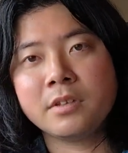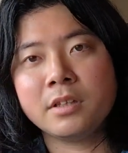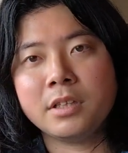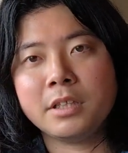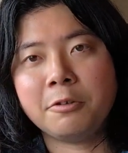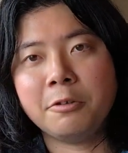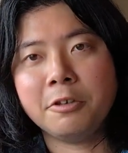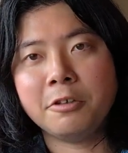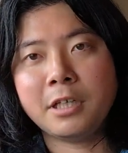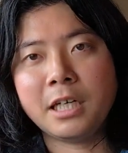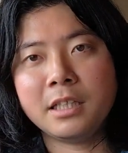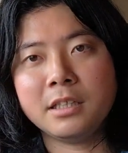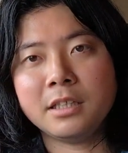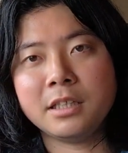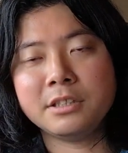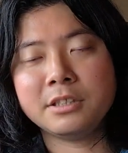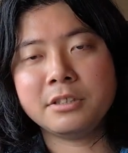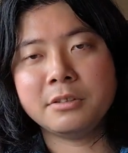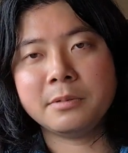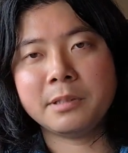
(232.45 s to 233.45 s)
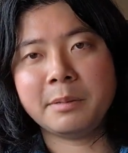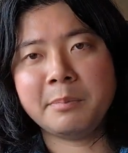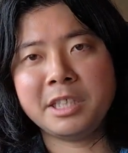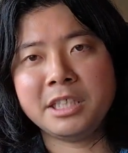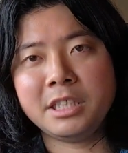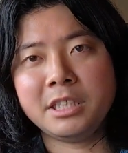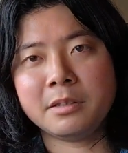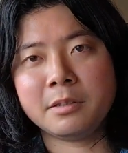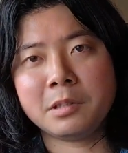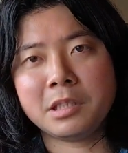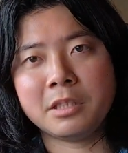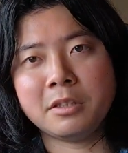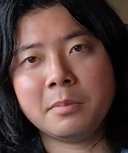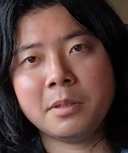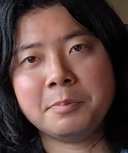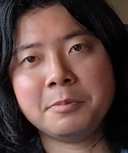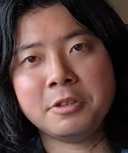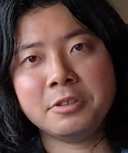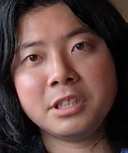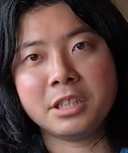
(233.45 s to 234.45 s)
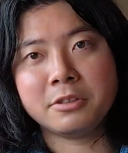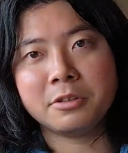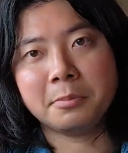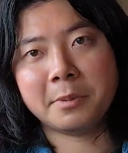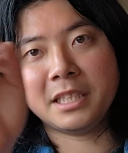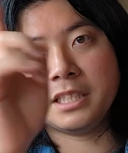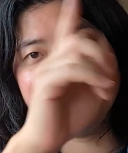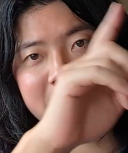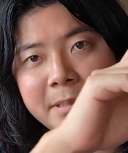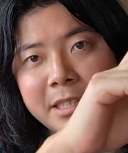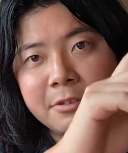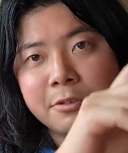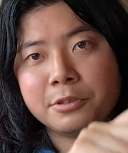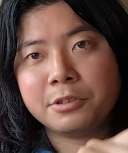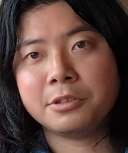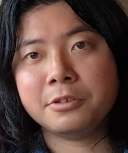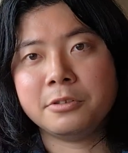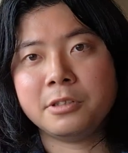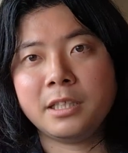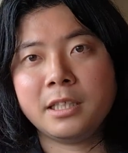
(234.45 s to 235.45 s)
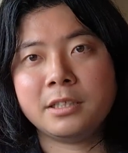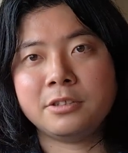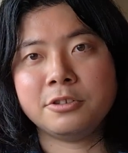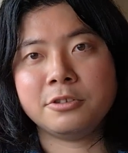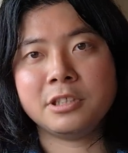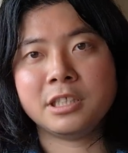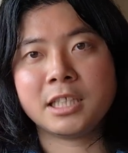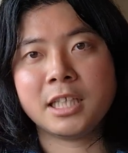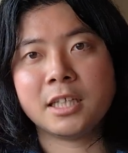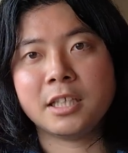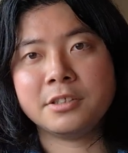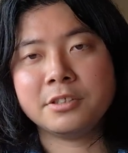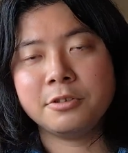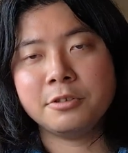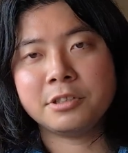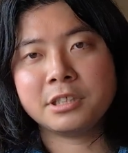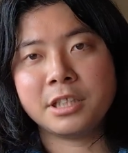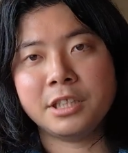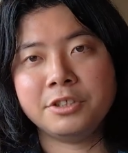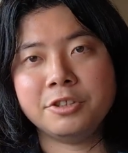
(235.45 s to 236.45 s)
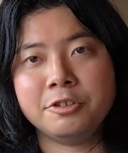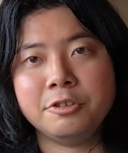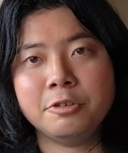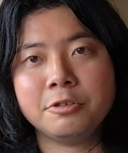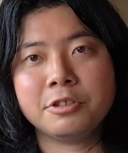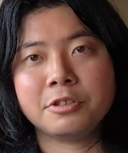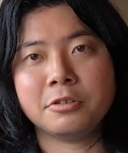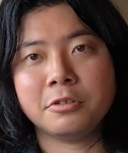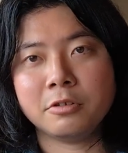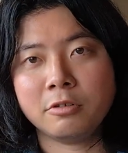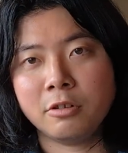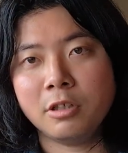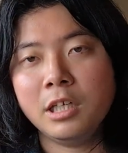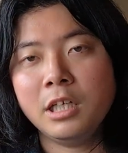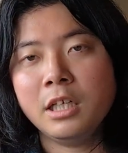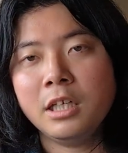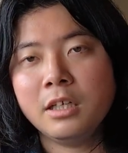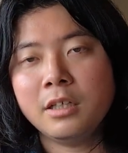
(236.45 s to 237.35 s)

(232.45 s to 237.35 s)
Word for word: で、これを判断するために、例えばプロジェクトマネジメントツールで12ヶ月のスケジュールを作ると。